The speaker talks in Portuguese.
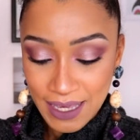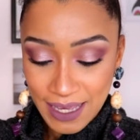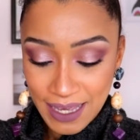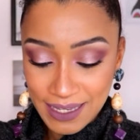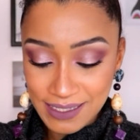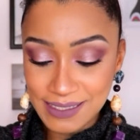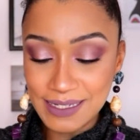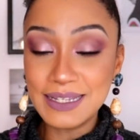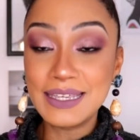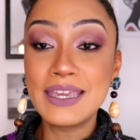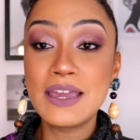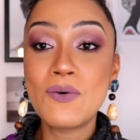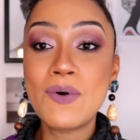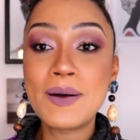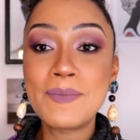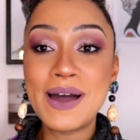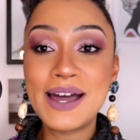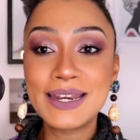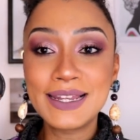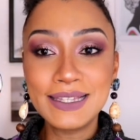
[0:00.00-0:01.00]
Esse aqui é o
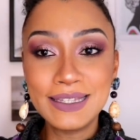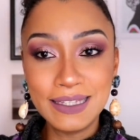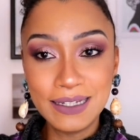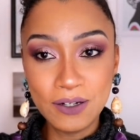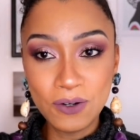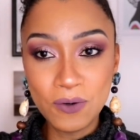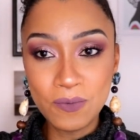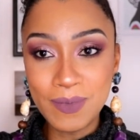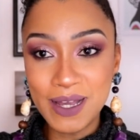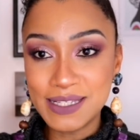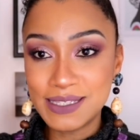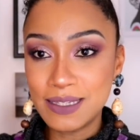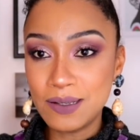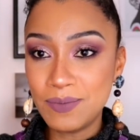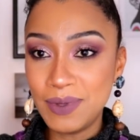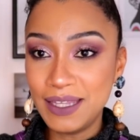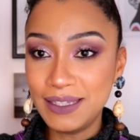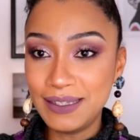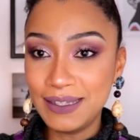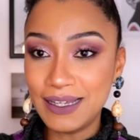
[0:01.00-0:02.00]
amarelão, mas
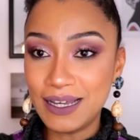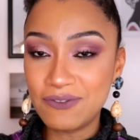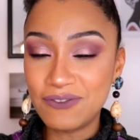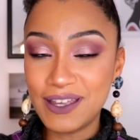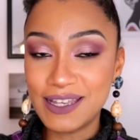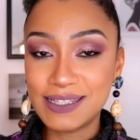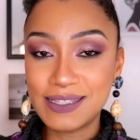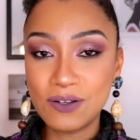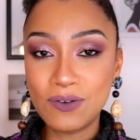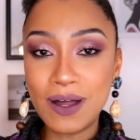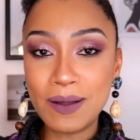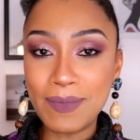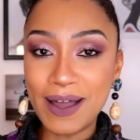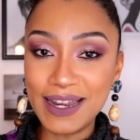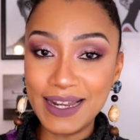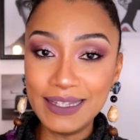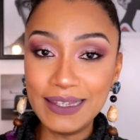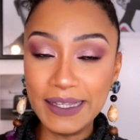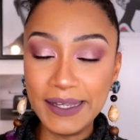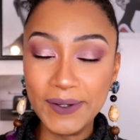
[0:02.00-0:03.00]
também tem a versão
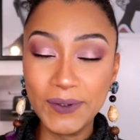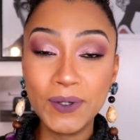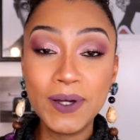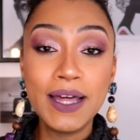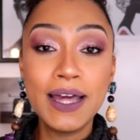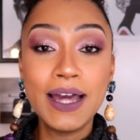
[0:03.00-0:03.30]
amarelinho.